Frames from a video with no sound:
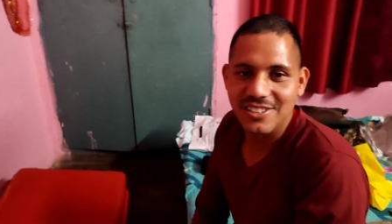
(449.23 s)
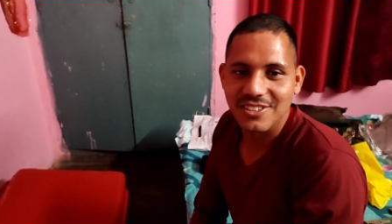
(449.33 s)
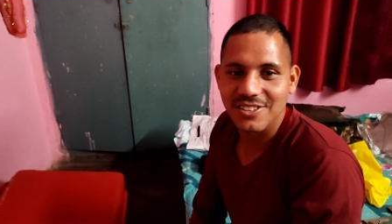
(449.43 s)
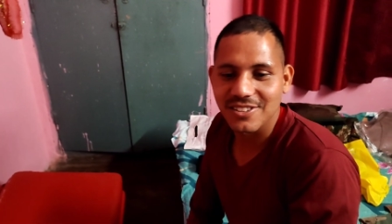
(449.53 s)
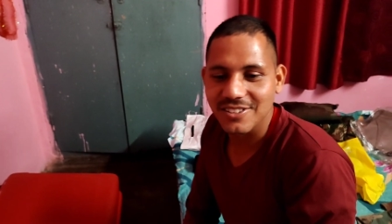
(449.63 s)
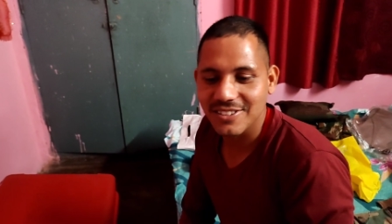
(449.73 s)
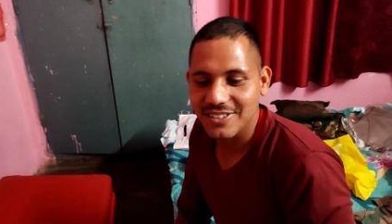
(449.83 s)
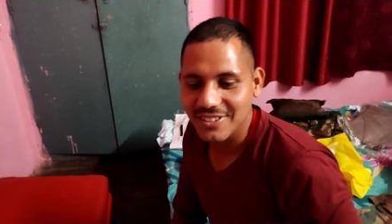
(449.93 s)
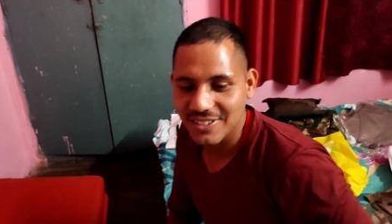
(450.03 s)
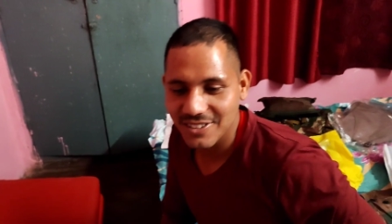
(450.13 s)

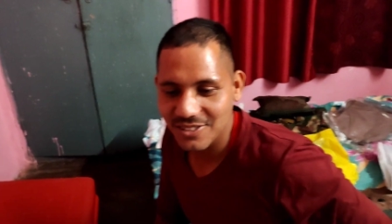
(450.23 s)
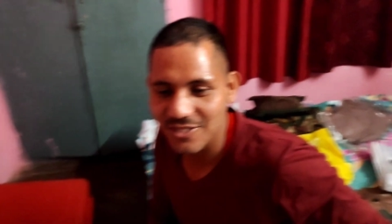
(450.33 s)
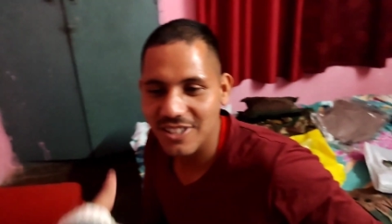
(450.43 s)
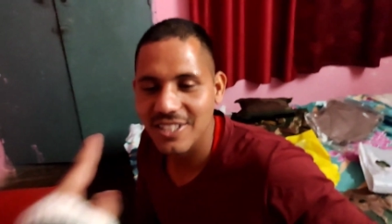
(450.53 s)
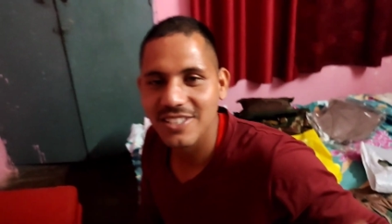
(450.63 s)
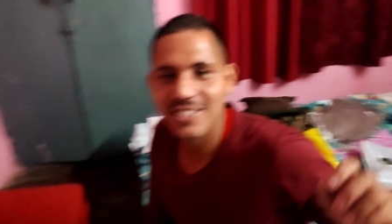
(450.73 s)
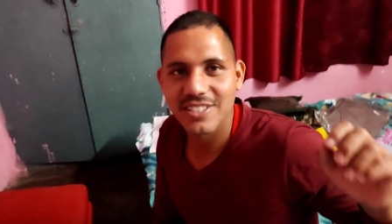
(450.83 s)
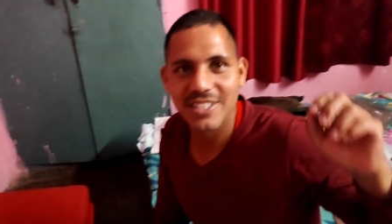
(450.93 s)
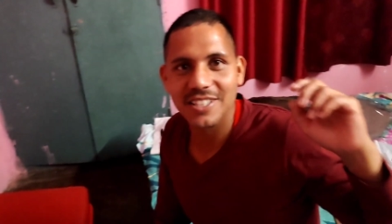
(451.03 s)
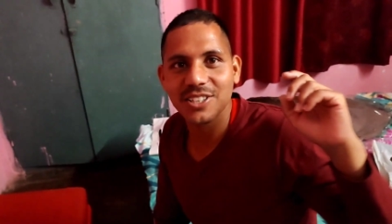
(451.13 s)
क्वार्टर से
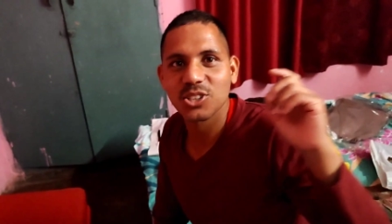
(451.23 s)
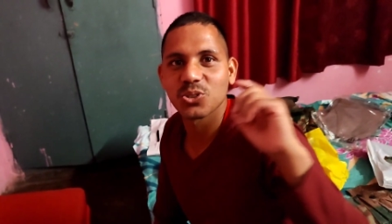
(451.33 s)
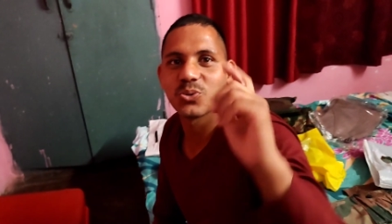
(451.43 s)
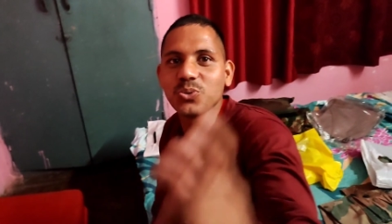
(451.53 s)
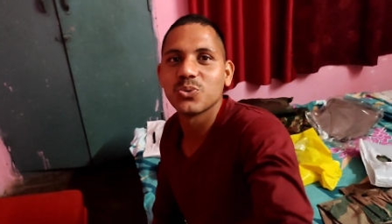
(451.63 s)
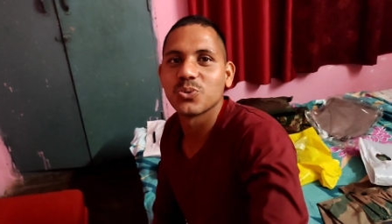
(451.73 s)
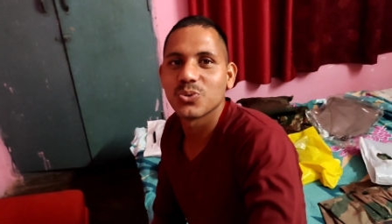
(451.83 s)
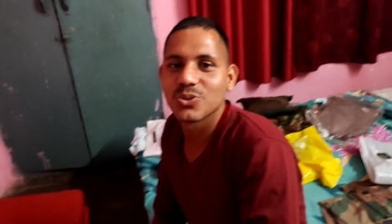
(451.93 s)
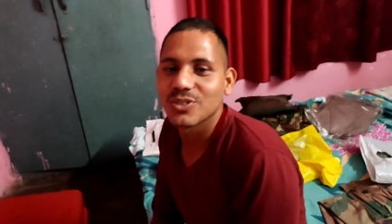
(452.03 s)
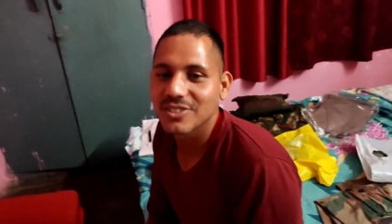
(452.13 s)
जाएगा तू
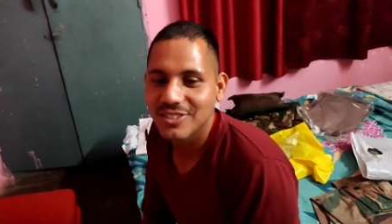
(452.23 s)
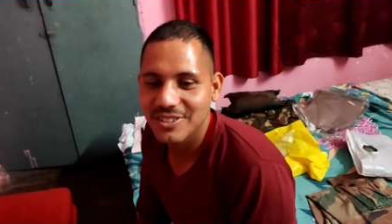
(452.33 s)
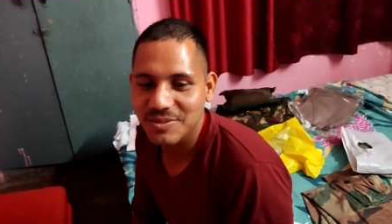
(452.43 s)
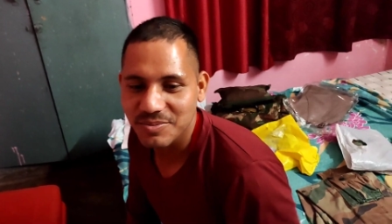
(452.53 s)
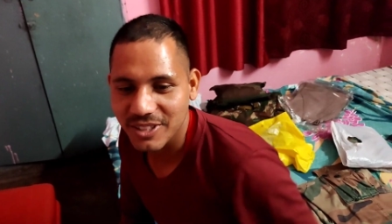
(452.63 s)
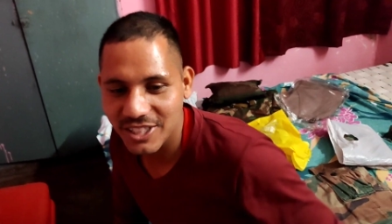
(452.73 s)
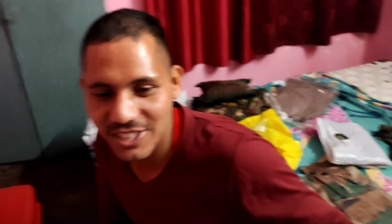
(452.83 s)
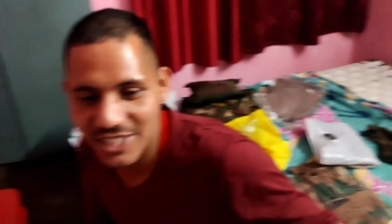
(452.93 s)
नहीं